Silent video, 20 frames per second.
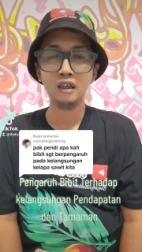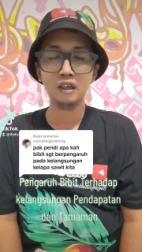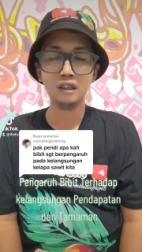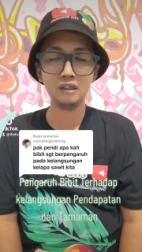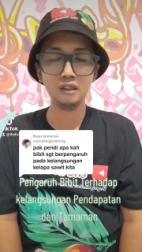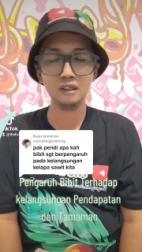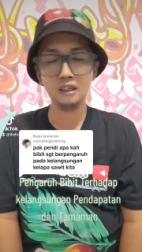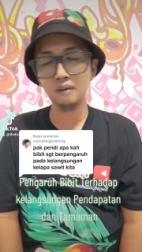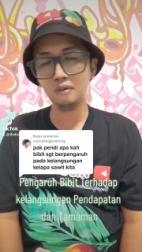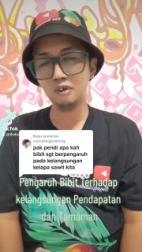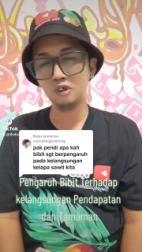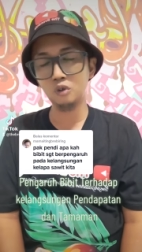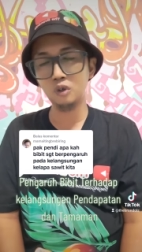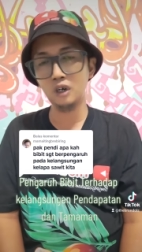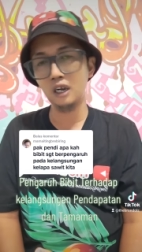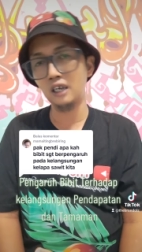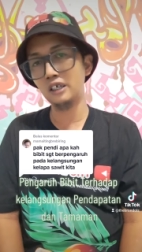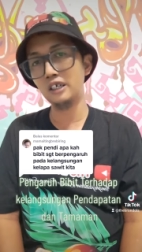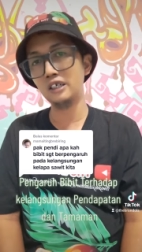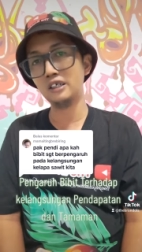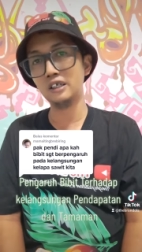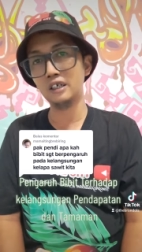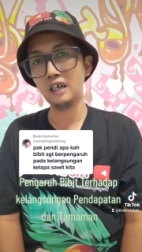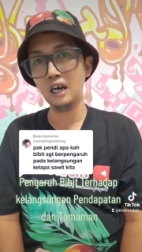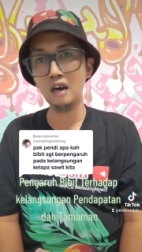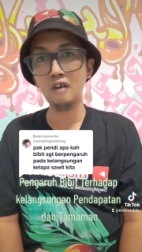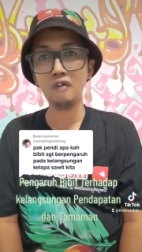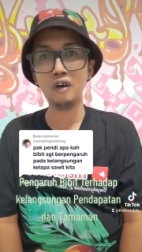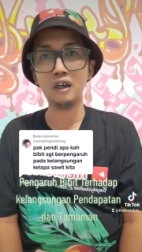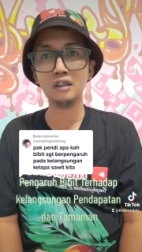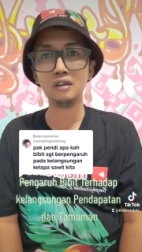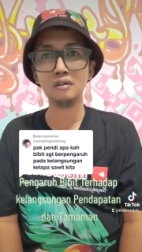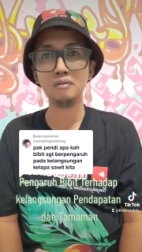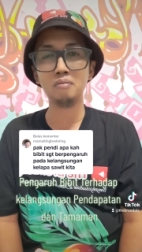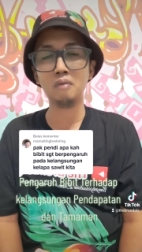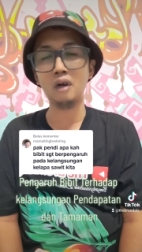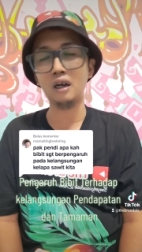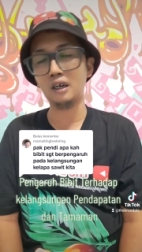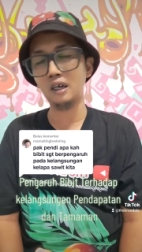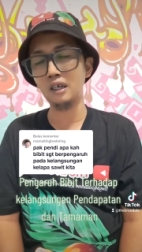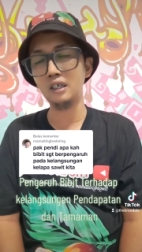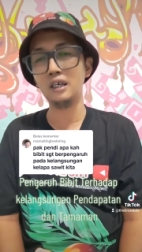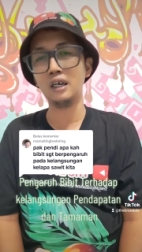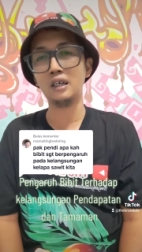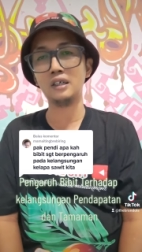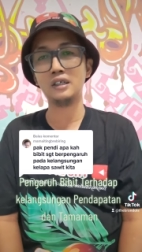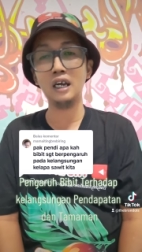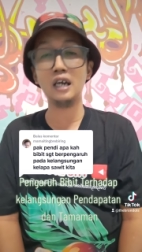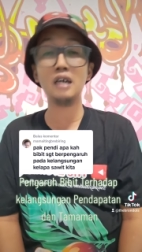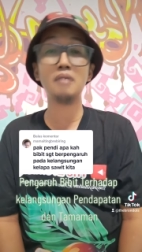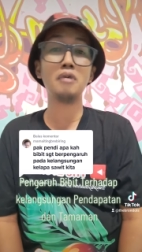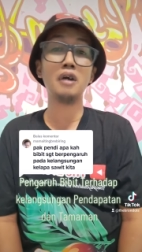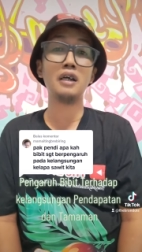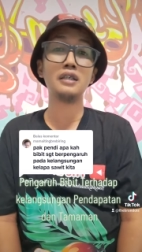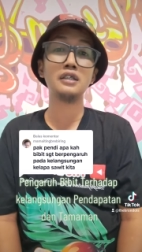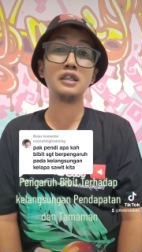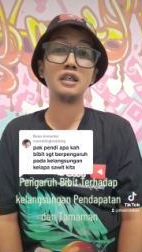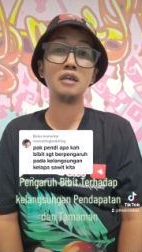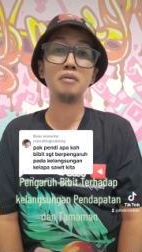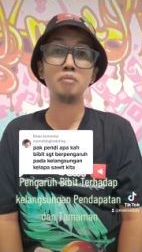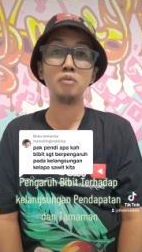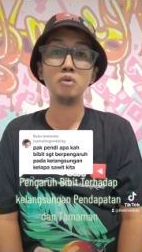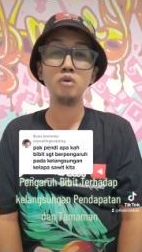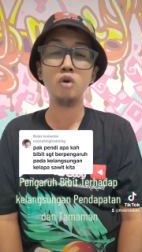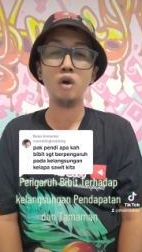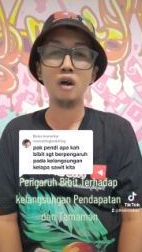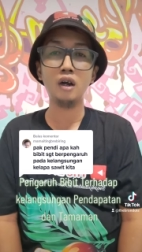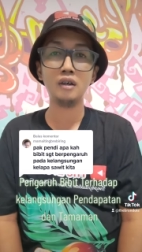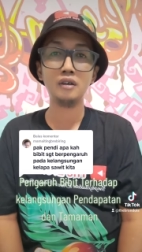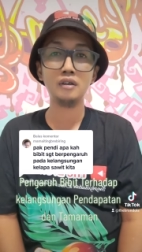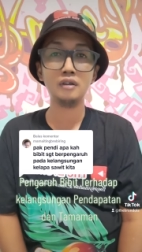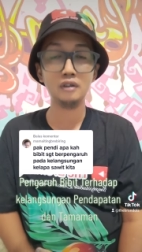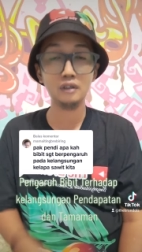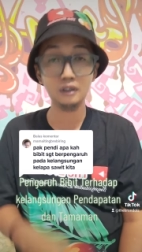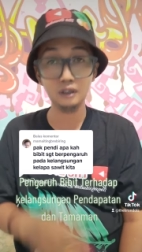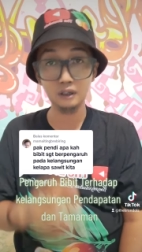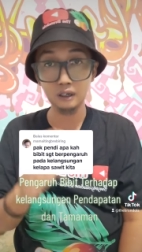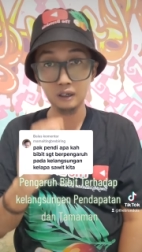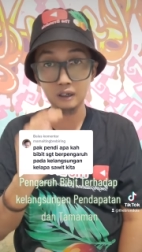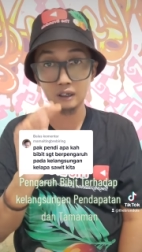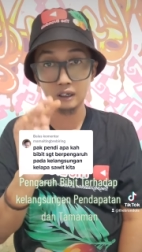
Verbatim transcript: Ketika dura ini dirawat, maka ya dia akan menghasilkan buah.